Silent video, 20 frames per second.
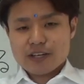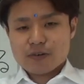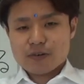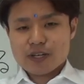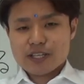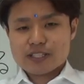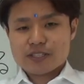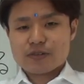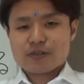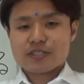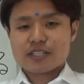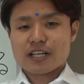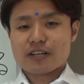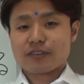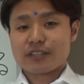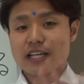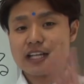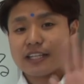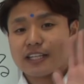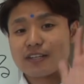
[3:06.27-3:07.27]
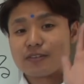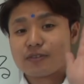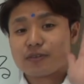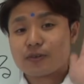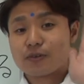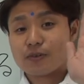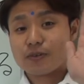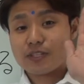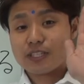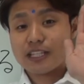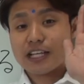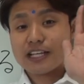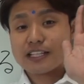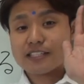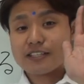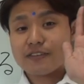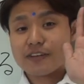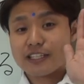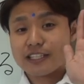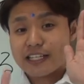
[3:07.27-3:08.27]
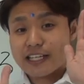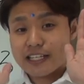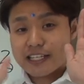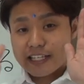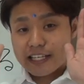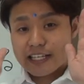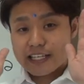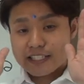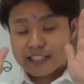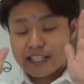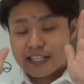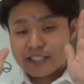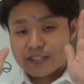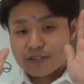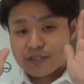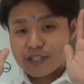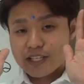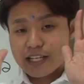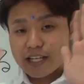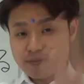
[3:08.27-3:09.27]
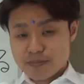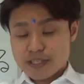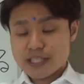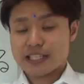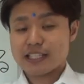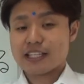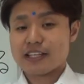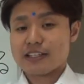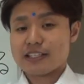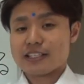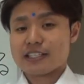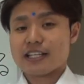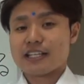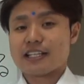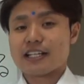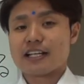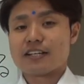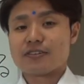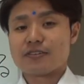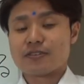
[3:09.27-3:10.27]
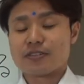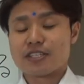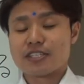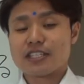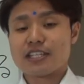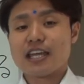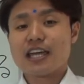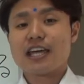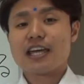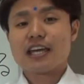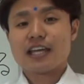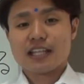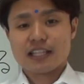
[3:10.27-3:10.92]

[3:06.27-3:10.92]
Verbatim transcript: おへその下のタンネルのところに男性は左手が下女性が右手が下になるようにして